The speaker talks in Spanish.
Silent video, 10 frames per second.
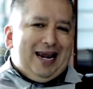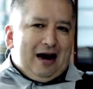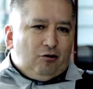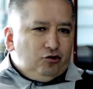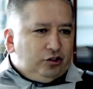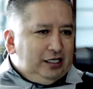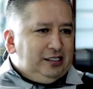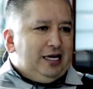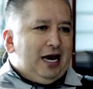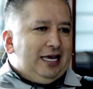en la
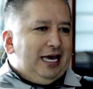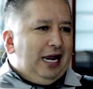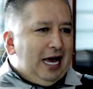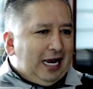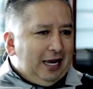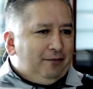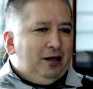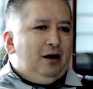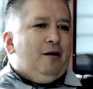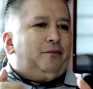justicia y en la
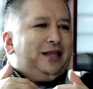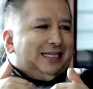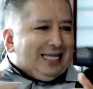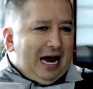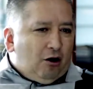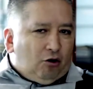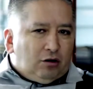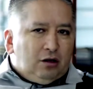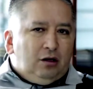JEP de tajo.